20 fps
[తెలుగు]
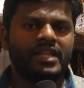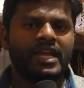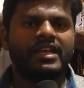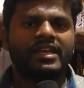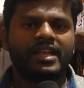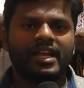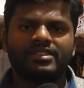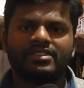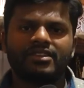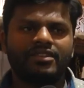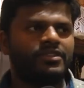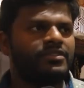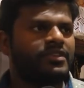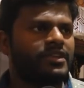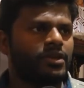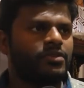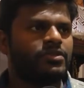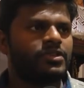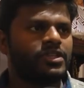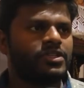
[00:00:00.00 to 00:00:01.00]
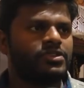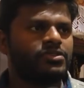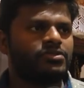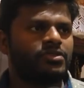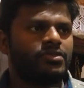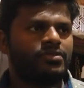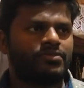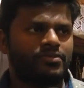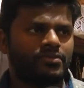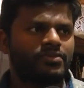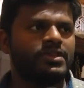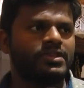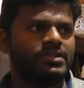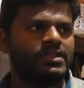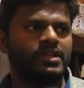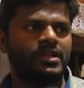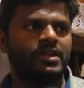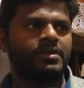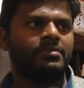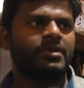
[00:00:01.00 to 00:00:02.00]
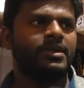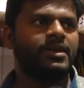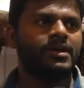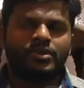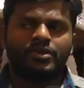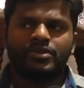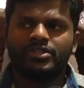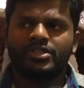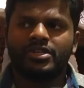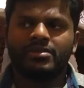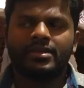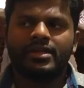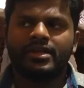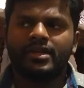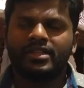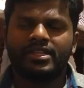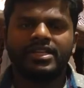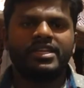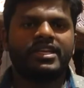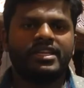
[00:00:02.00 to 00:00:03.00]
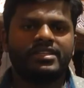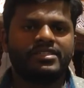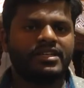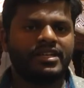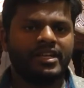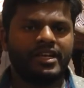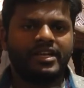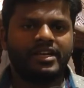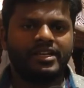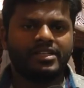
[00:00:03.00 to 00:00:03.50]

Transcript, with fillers: ఎయిట్ ల్యాక్స్ సెవెంటీ ఫైవ్ థౌసండ్కి ఇస్తున్నాం ఫుల్ సెట్ అనమాట ఇప్పుడు వచ్చామంటే త్రీ డేస్ ఇక్కడ